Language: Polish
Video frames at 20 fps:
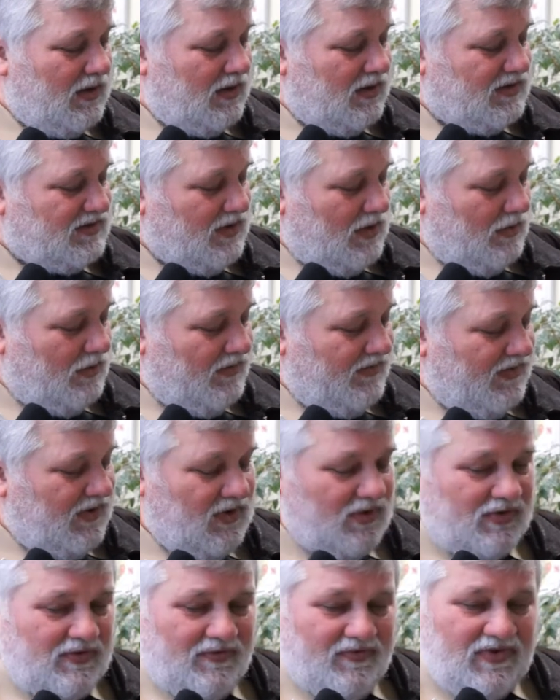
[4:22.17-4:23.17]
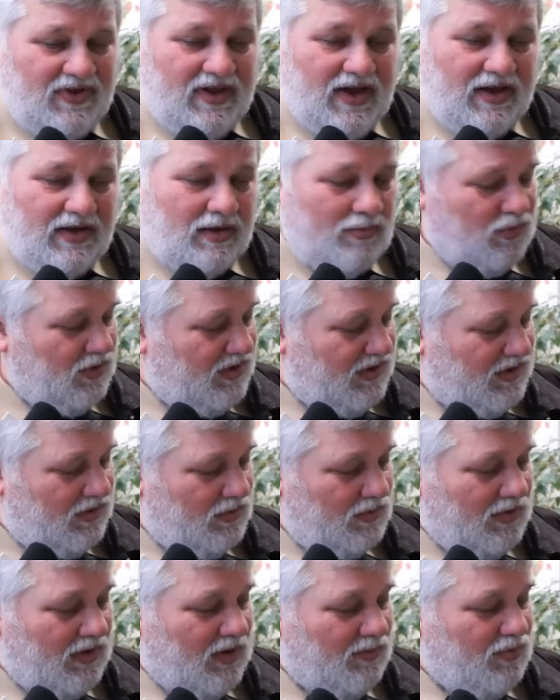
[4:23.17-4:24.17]
E, są również wydane monety,
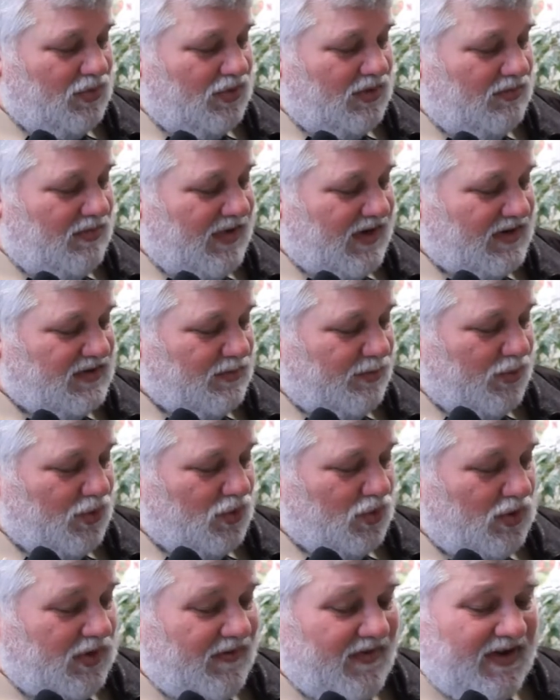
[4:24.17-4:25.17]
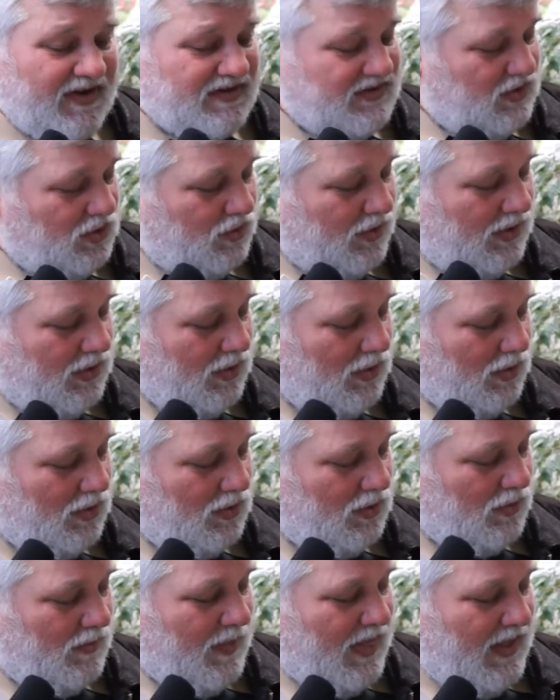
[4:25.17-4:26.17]
które były bardzo poszukiwane zeszłego
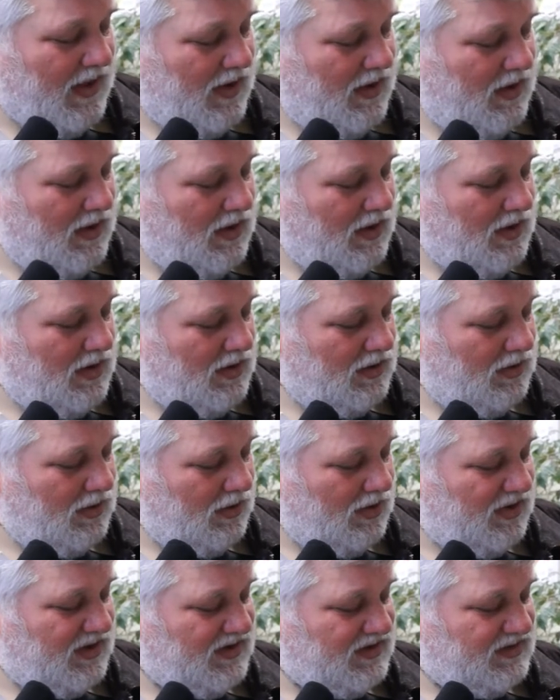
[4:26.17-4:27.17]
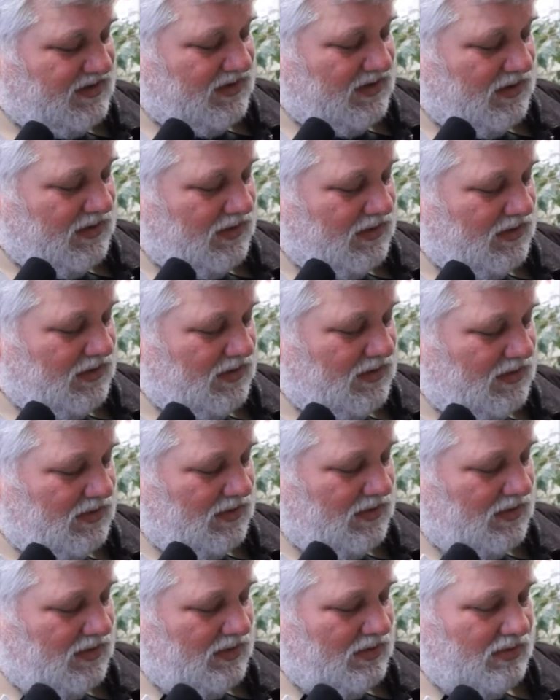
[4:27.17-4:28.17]
roku. E, to jest
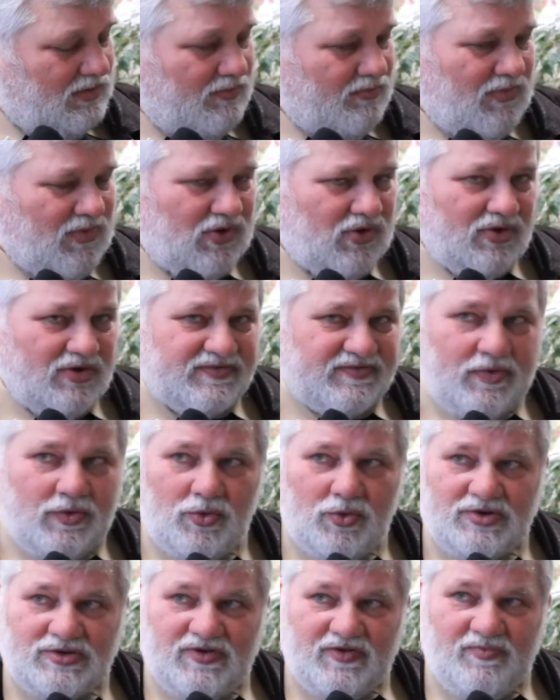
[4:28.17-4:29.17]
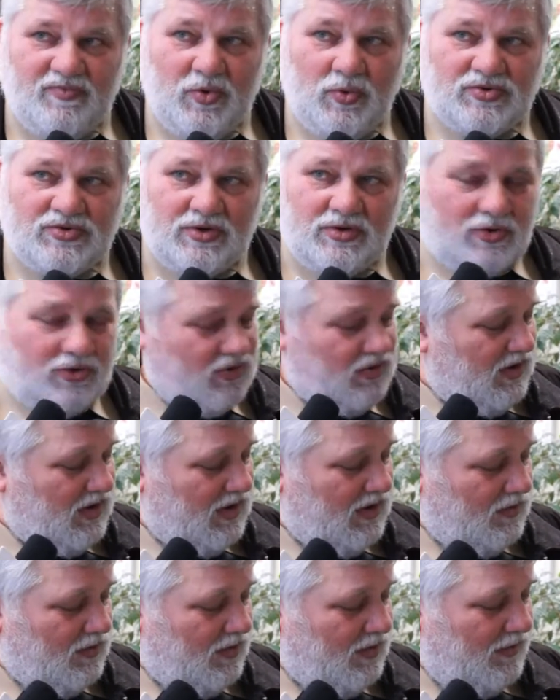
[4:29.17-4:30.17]
e, Mistrzostwo Europy w piłce nożnej,
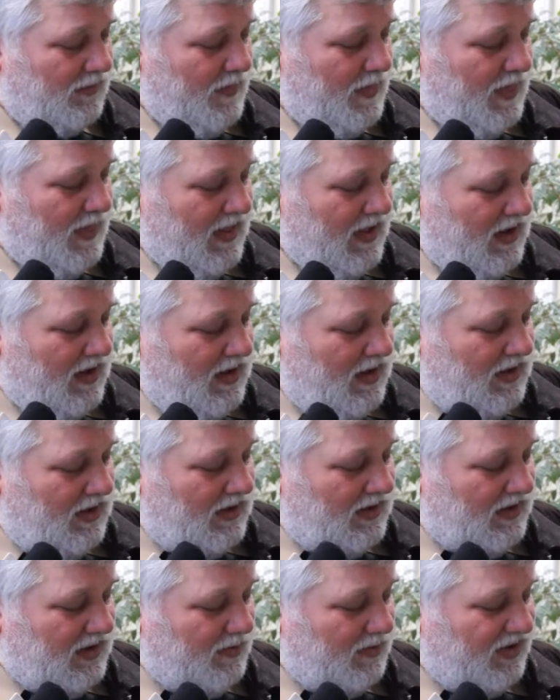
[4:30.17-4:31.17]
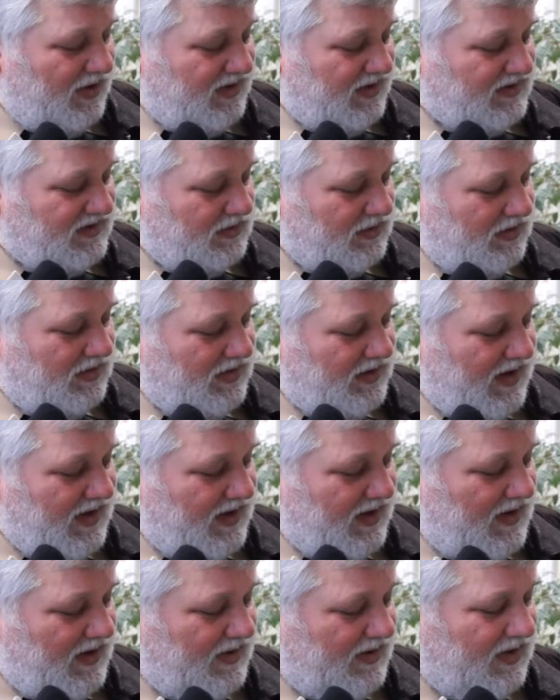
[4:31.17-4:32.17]
euro. Ta moneta jest trochę
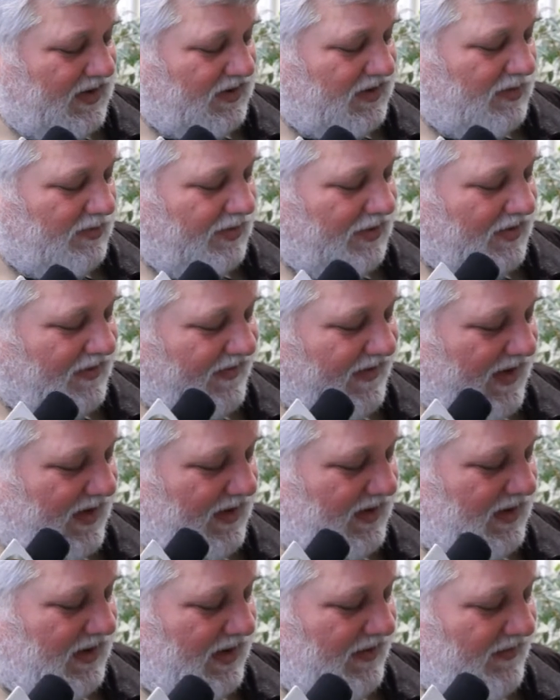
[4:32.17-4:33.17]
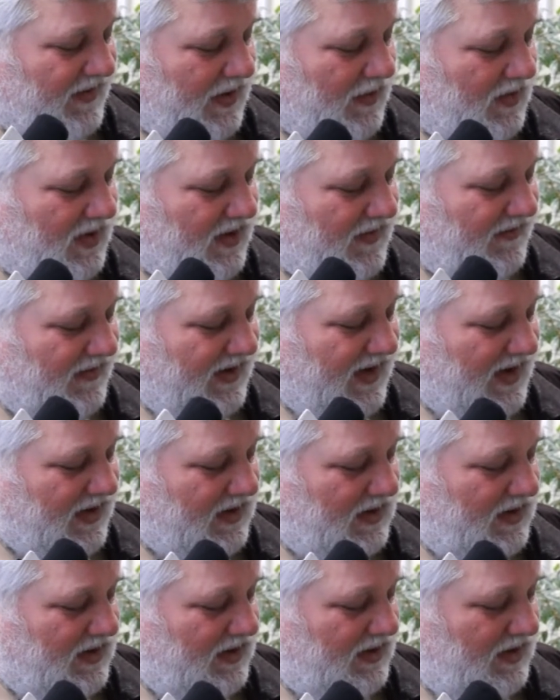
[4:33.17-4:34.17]
taka nietypowa, kawałek
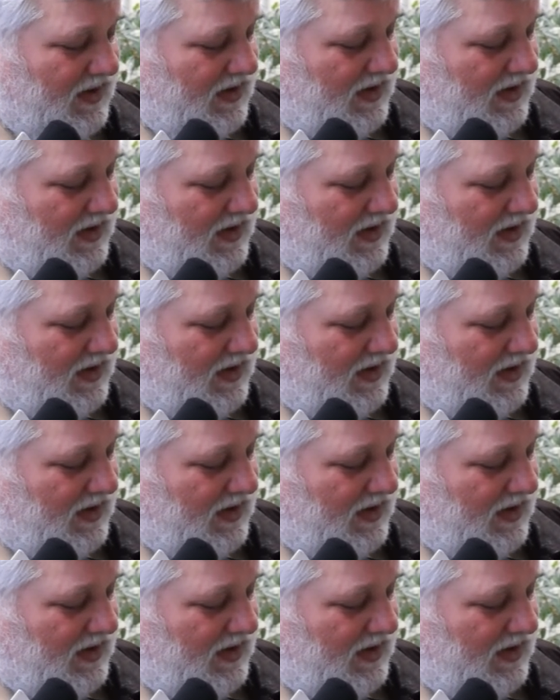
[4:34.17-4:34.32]
flagi